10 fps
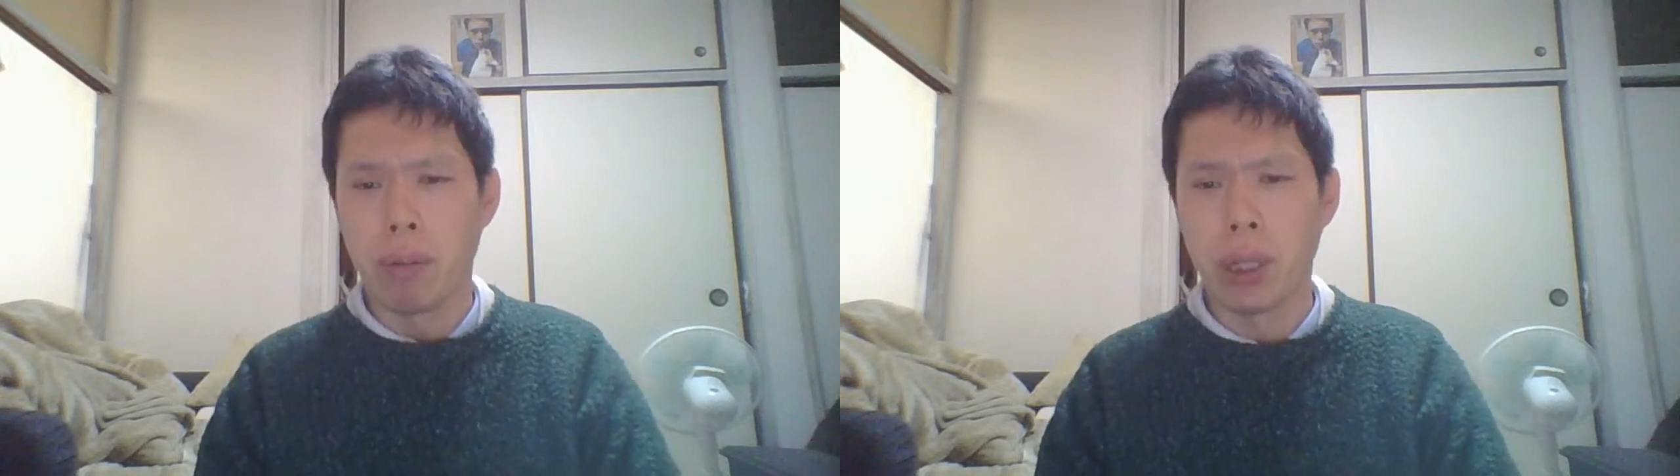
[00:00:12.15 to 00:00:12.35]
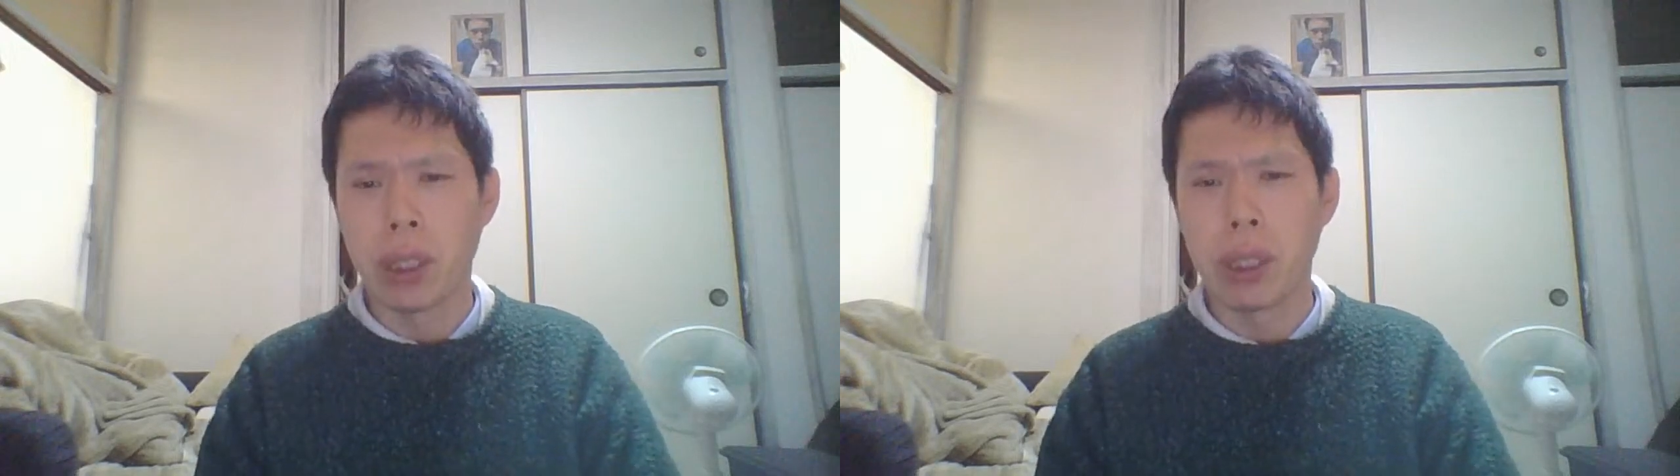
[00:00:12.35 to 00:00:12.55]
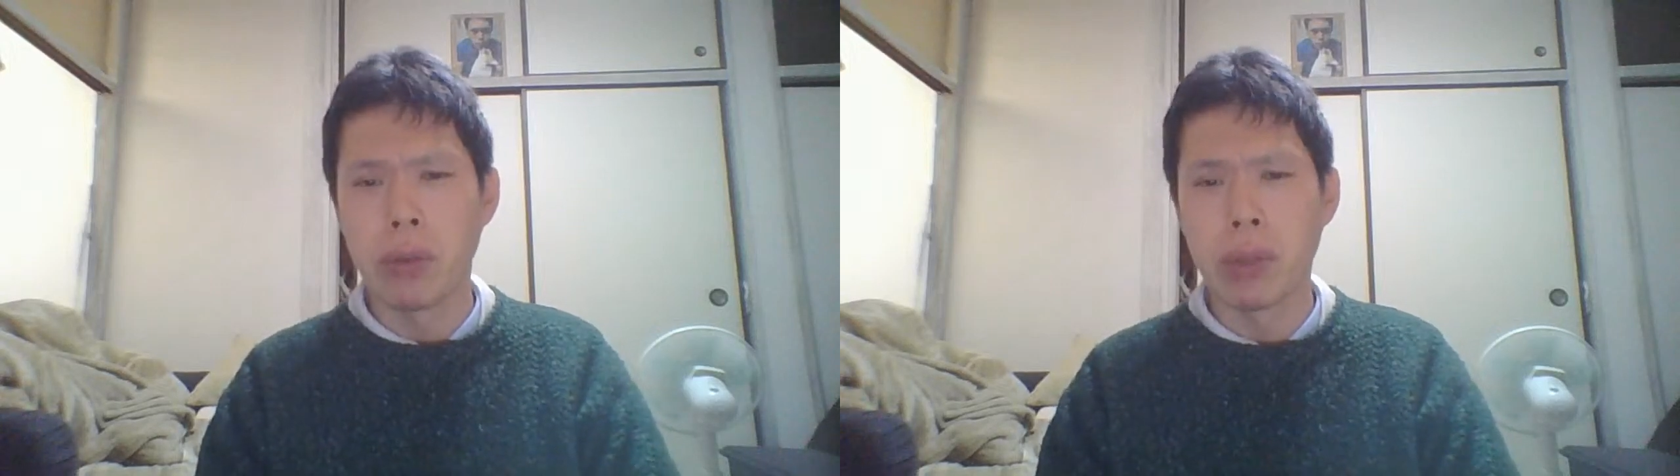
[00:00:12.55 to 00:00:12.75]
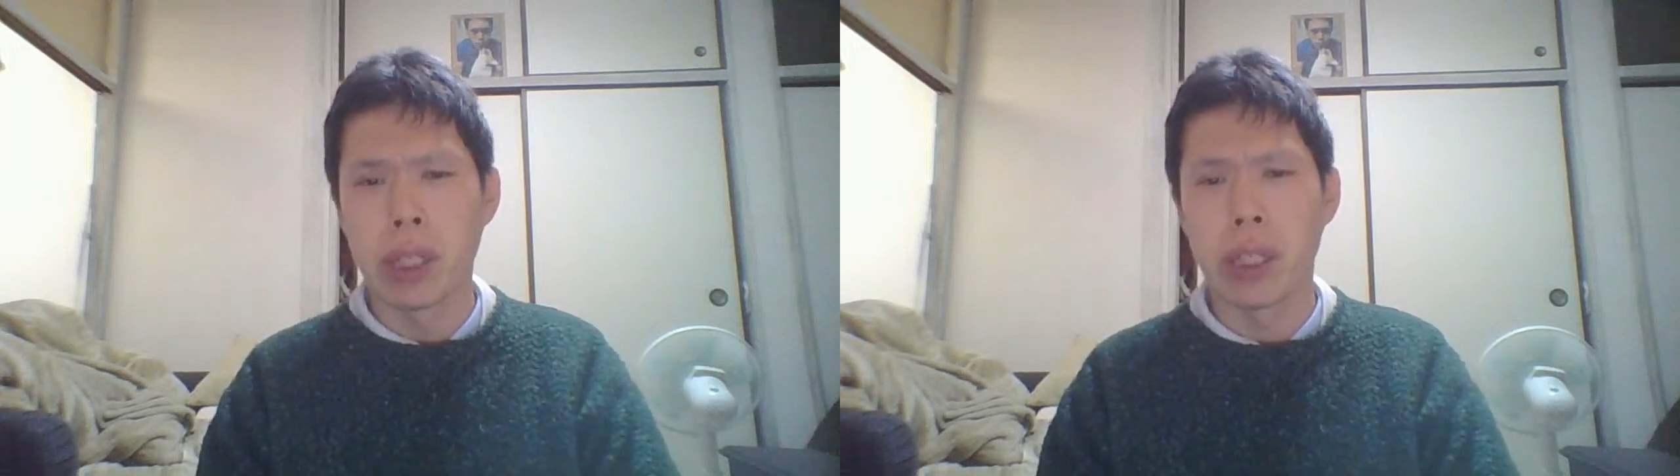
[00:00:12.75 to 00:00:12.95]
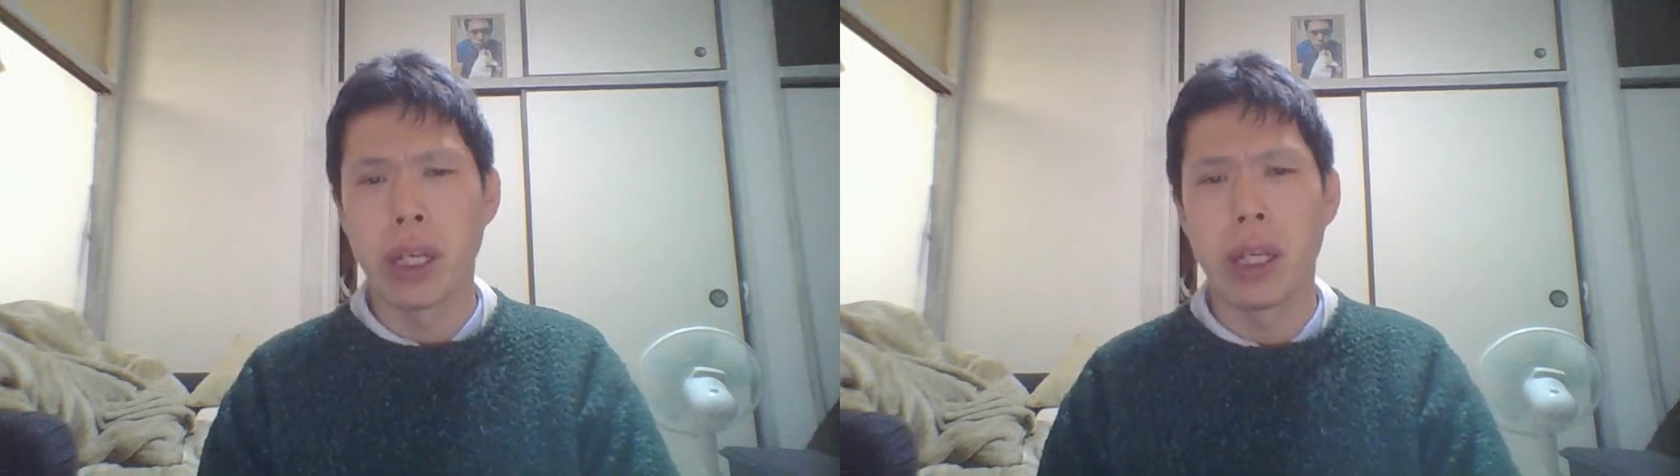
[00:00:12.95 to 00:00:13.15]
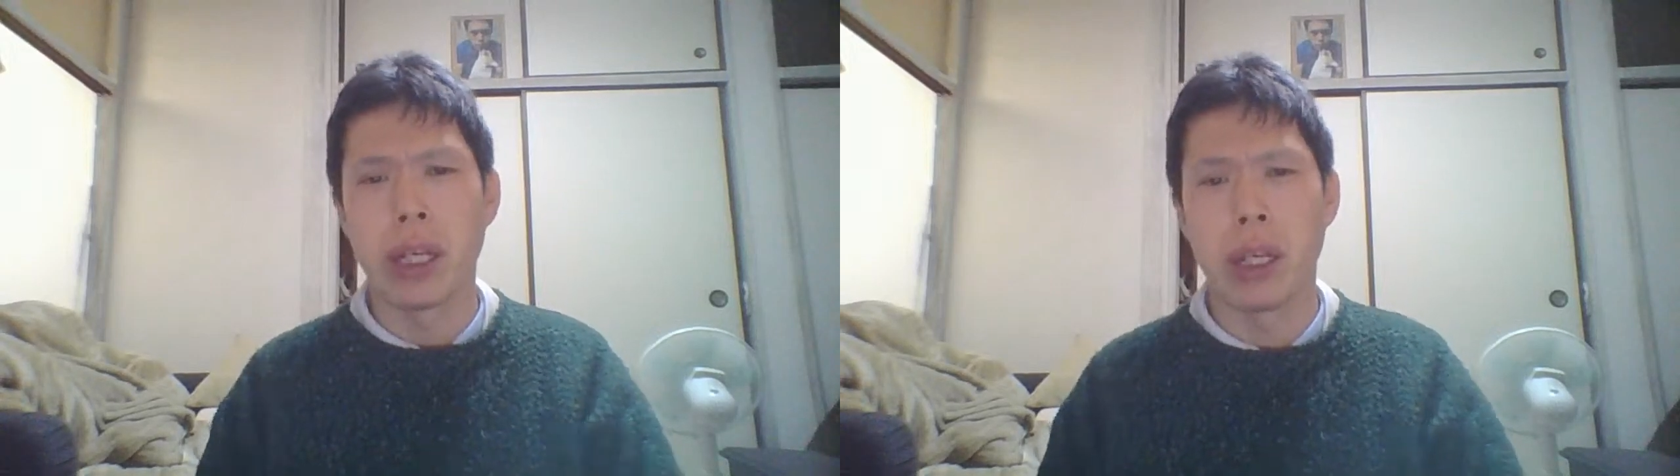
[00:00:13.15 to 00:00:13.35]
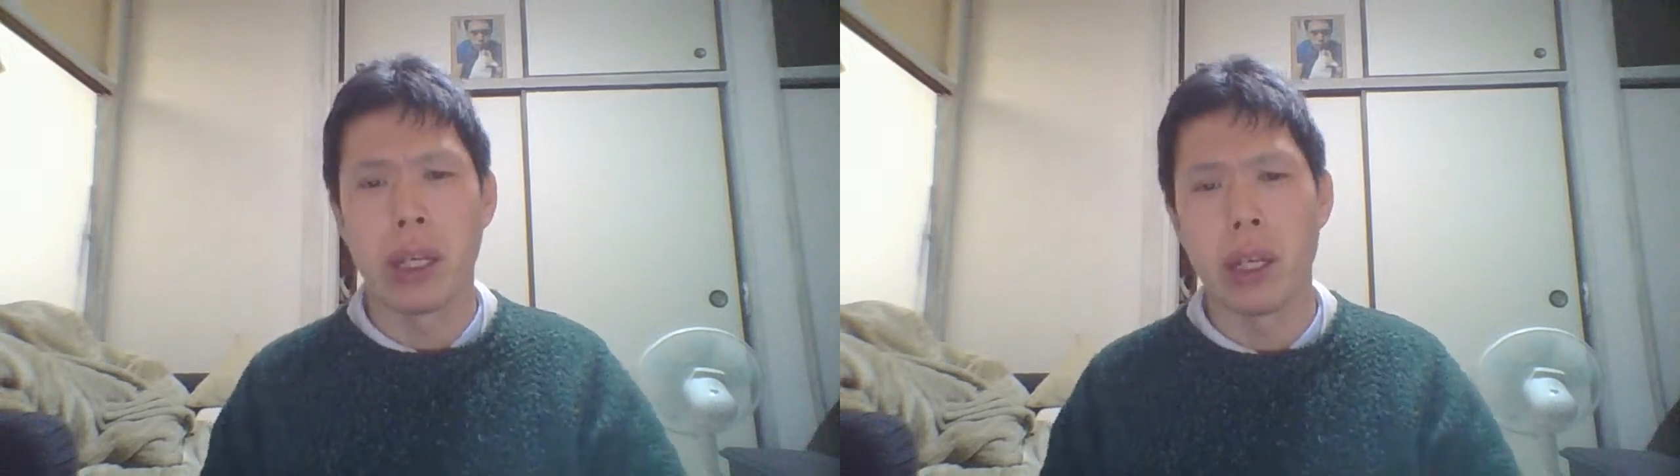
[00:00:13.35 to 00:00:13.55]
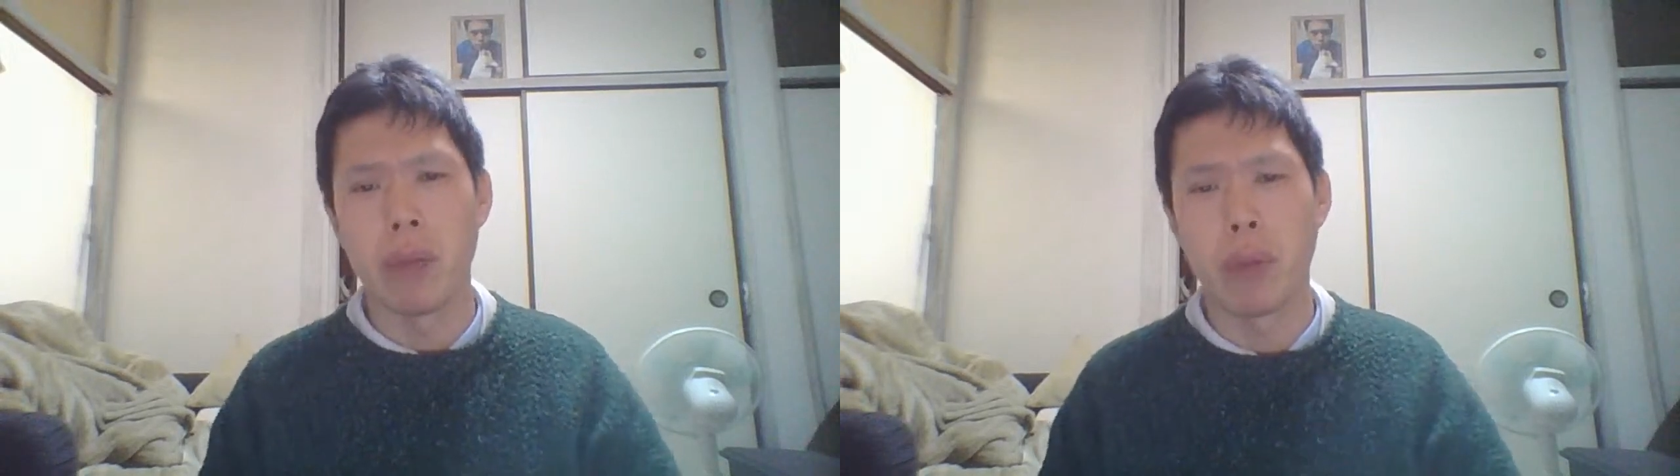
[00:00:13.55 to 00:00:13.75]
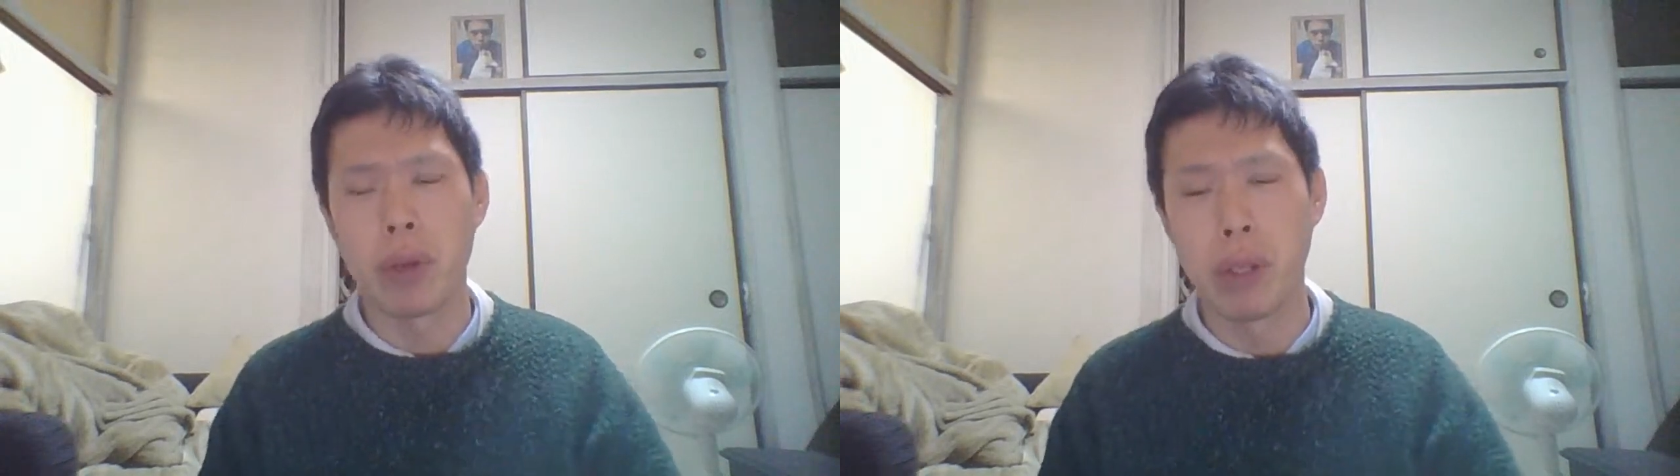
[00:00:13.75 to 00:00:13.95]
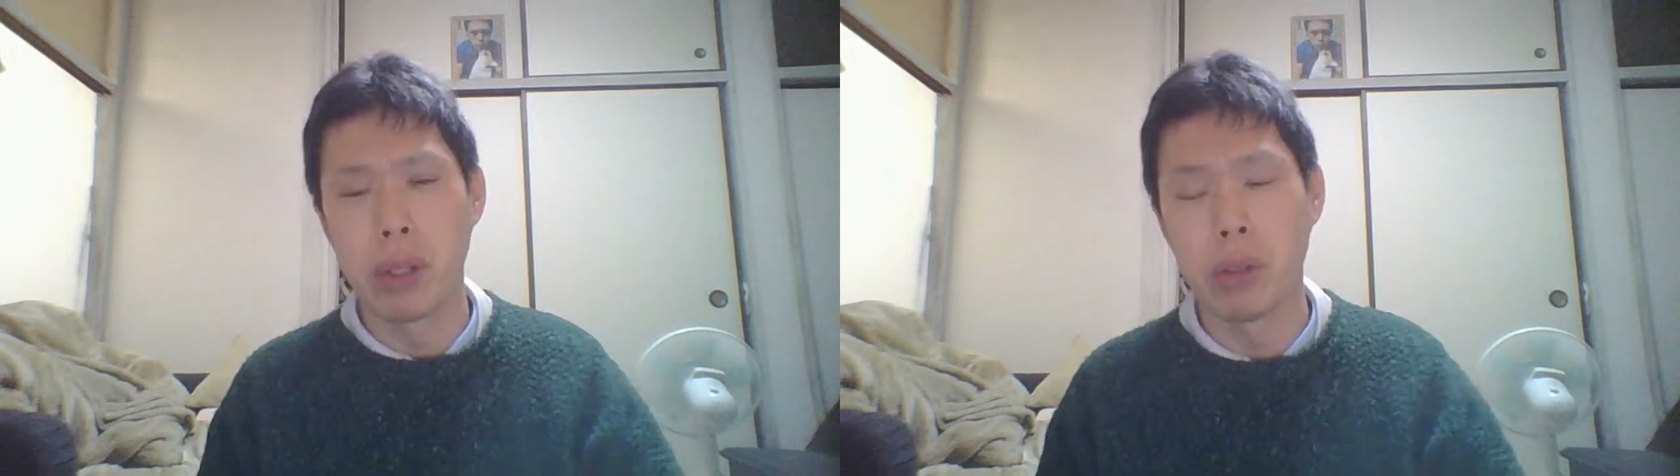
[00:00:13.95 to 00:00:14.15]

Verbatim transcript: まあ、昨日ですね、えびっくり、